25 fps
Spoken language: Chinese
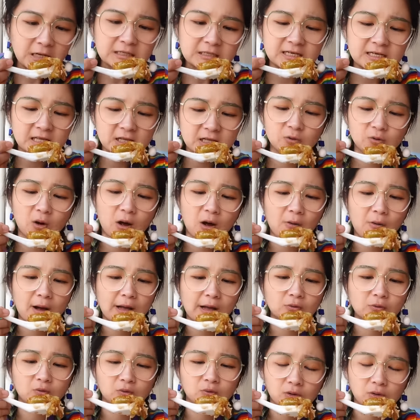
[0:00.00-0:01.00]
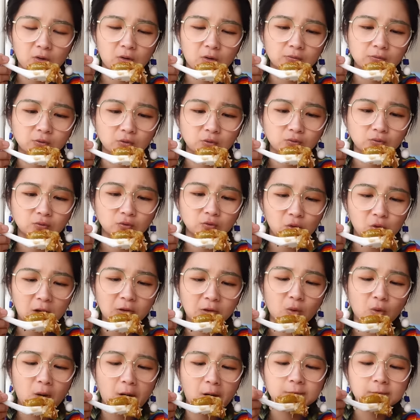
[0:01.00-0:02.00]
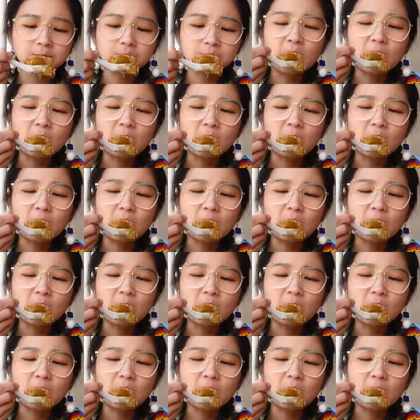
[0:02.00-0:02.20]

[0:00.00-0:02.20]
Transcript: 茄子软滑，土豆软糯。